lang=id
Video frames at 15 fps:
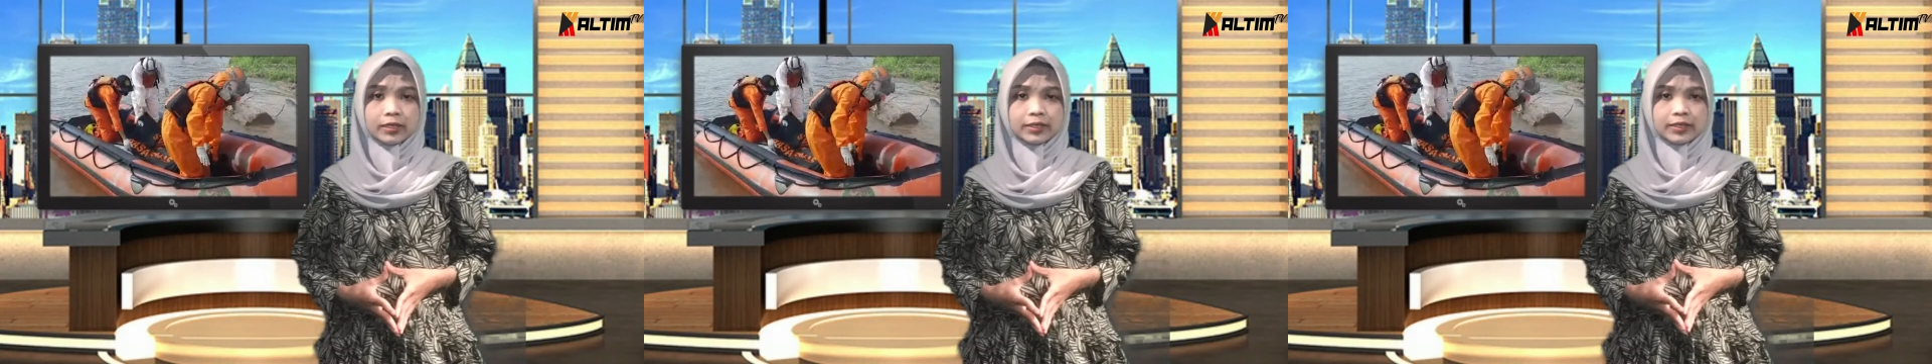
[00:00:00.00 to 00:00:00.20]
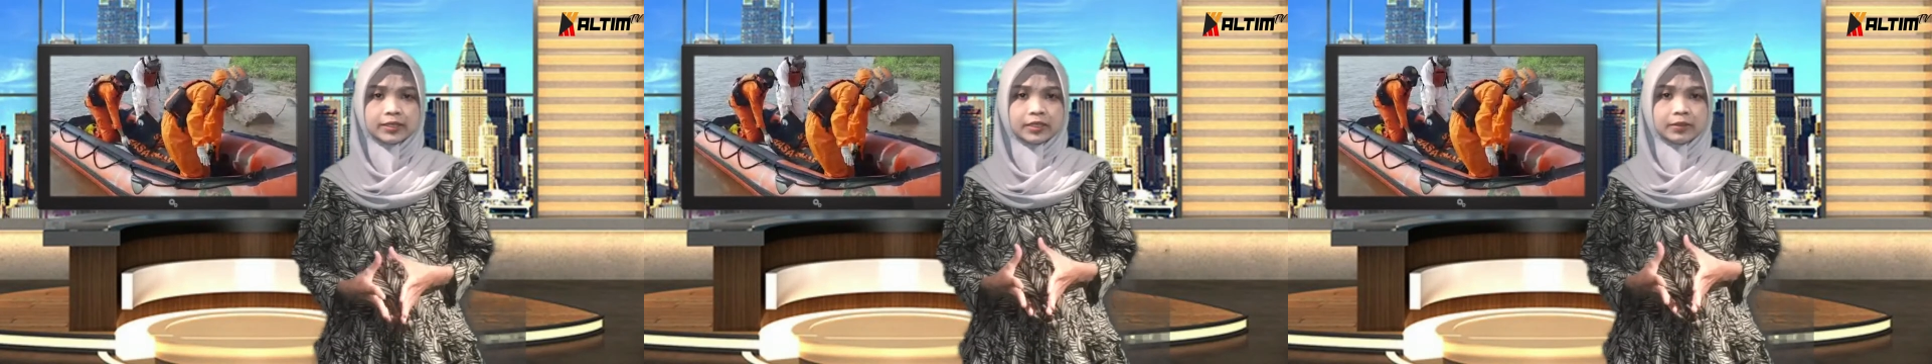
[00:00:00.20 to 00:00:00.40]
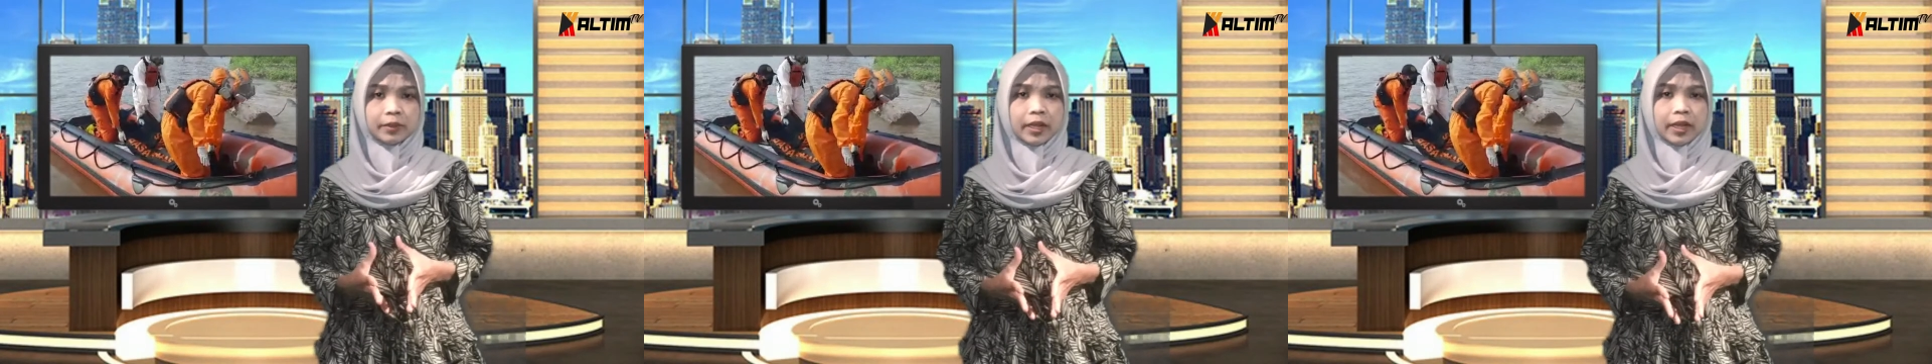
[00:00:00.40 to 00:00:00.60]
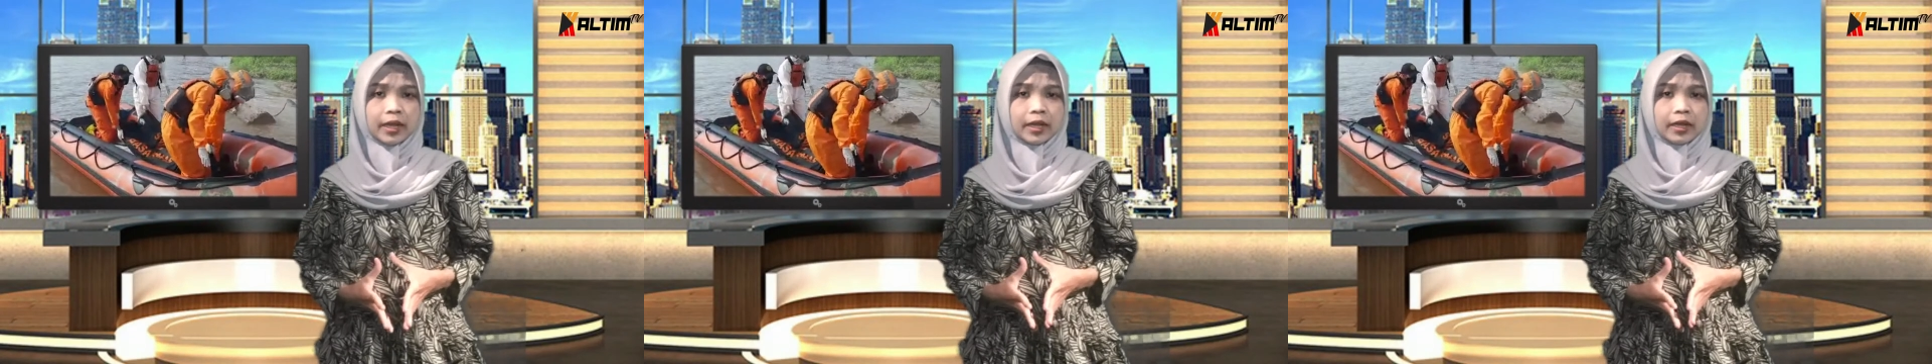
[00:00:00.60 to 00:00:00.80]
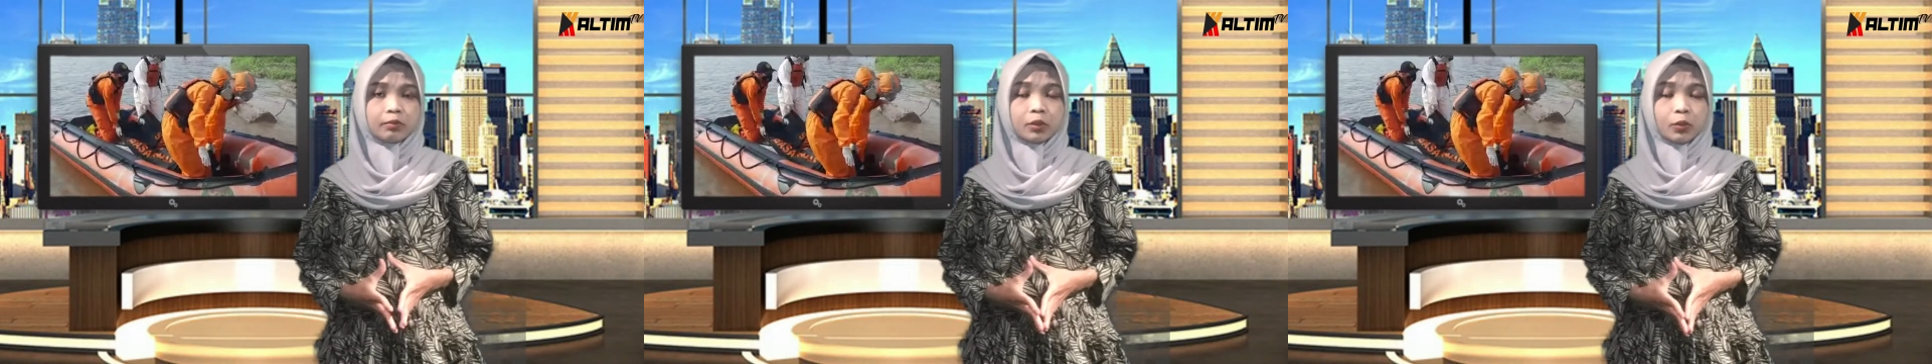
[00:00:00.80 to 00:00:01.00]
sisi
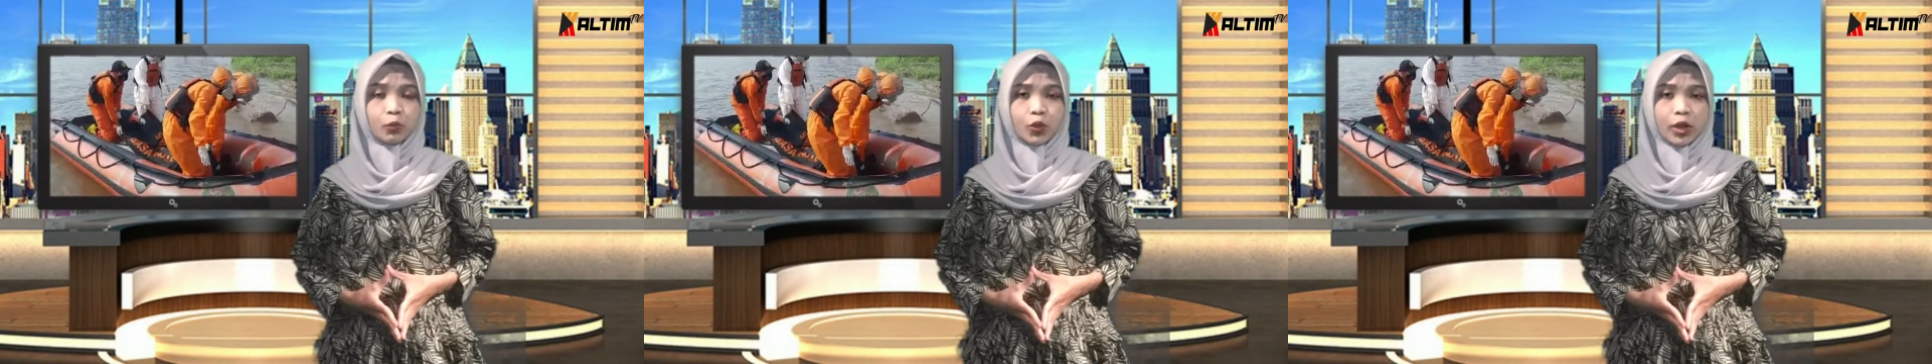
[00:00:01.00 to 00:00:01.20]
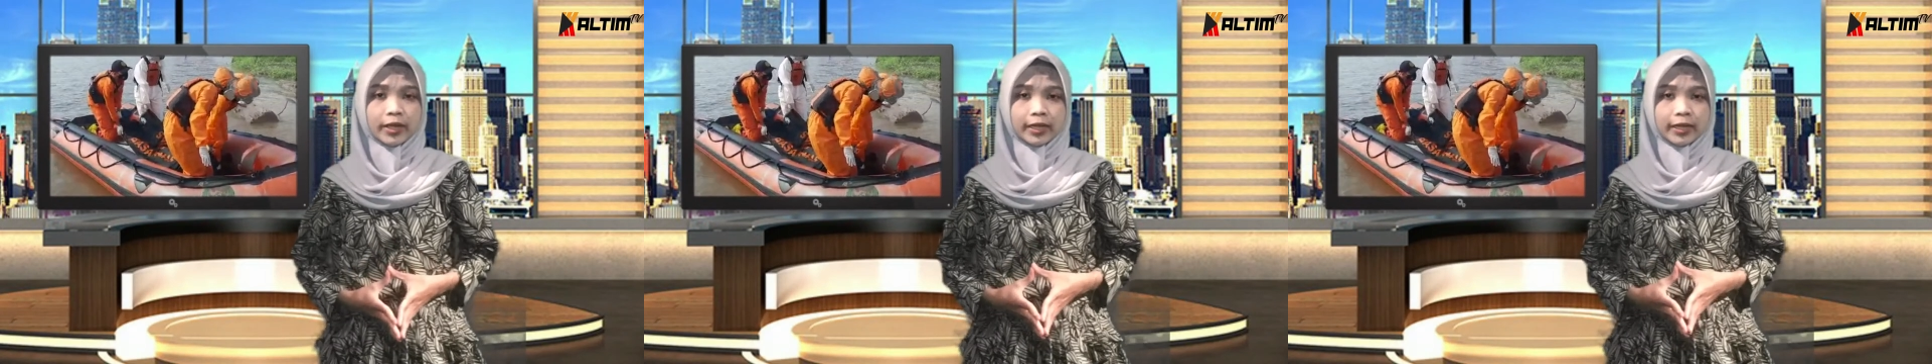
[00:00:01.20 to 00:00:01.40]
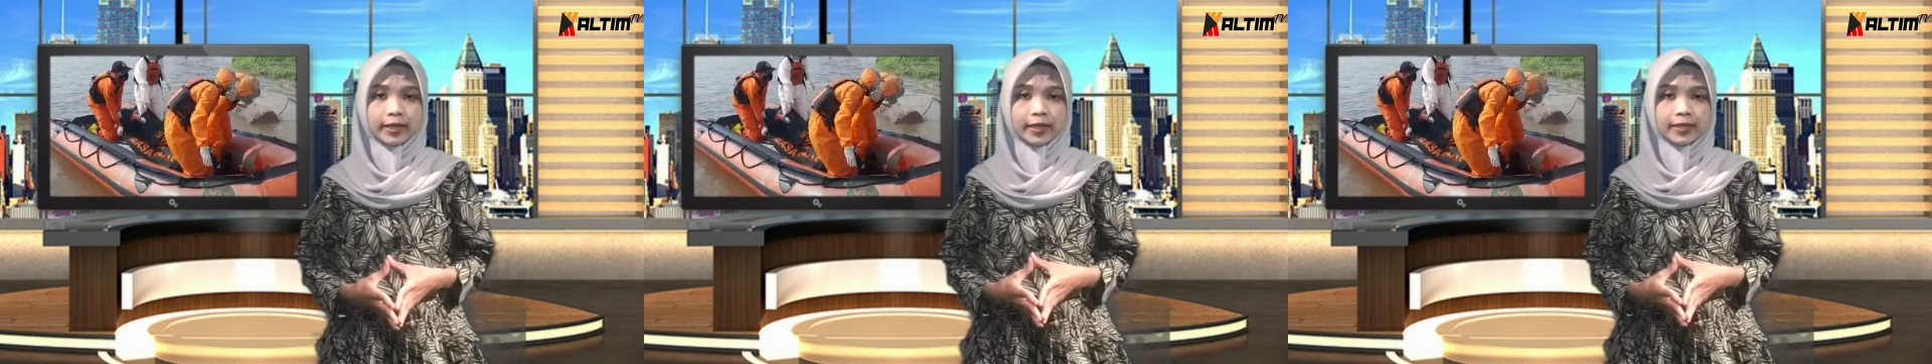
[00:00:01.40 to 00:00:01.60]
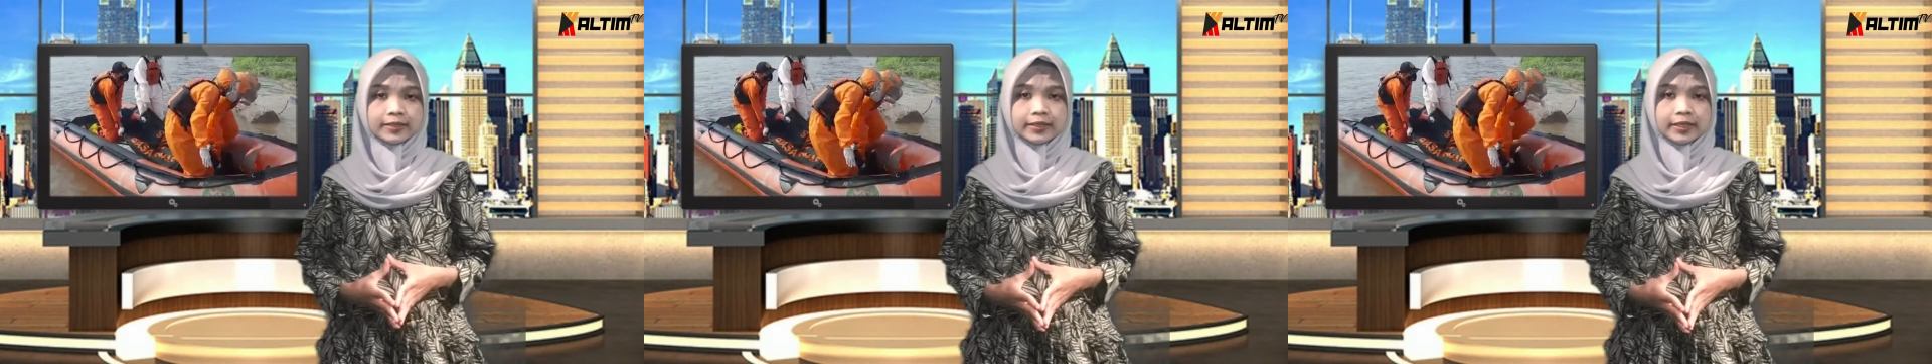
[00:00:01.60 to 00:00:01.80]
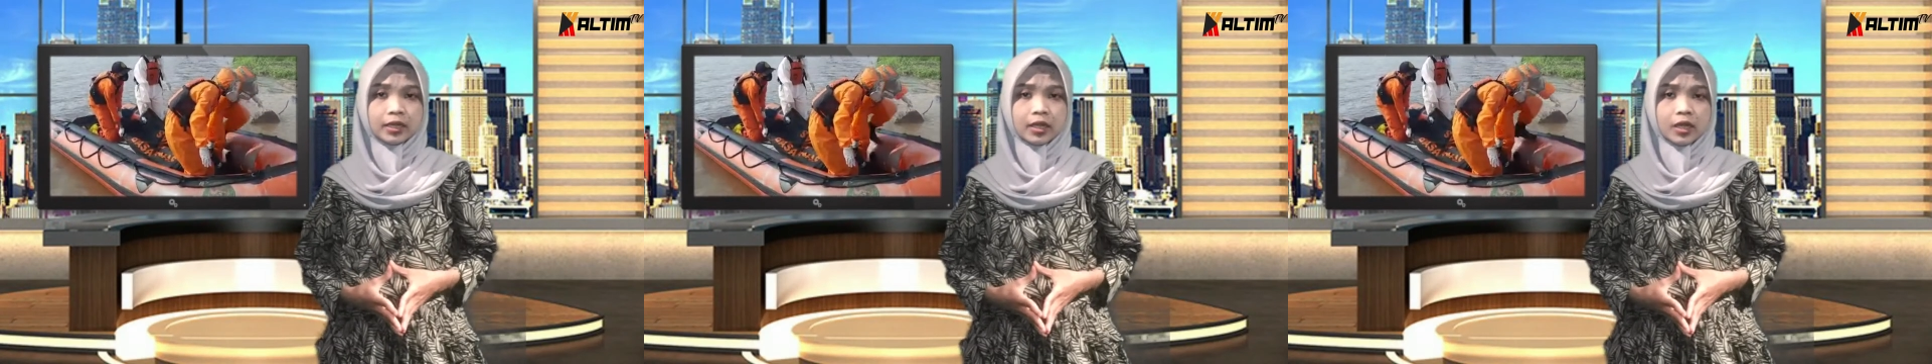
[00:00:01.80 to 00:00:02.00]
Palaran membuahkan
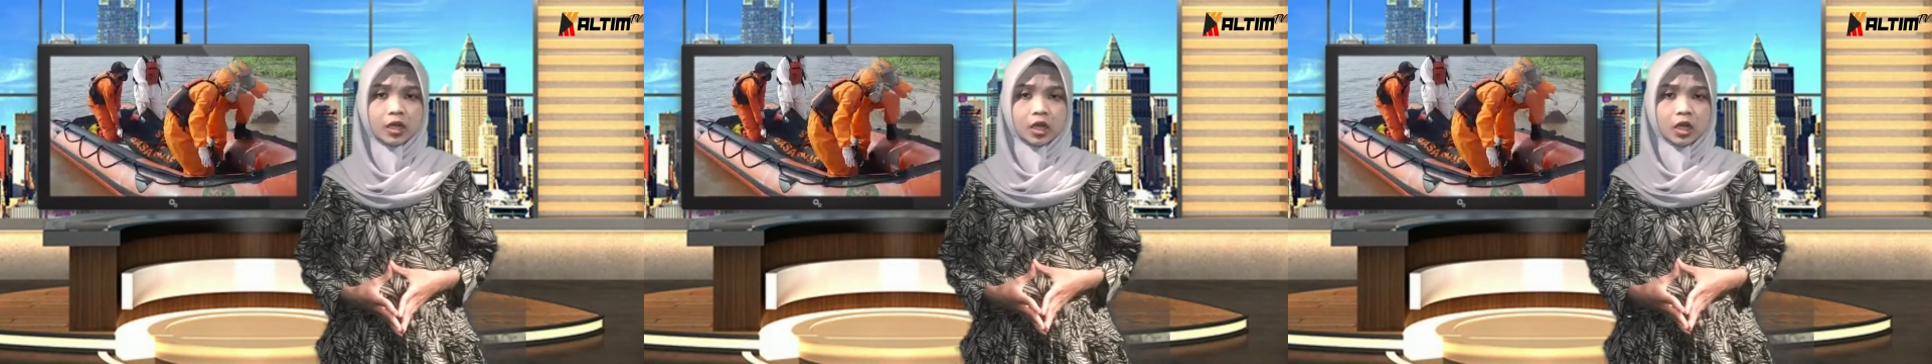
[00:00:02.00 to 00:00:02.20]
hasil.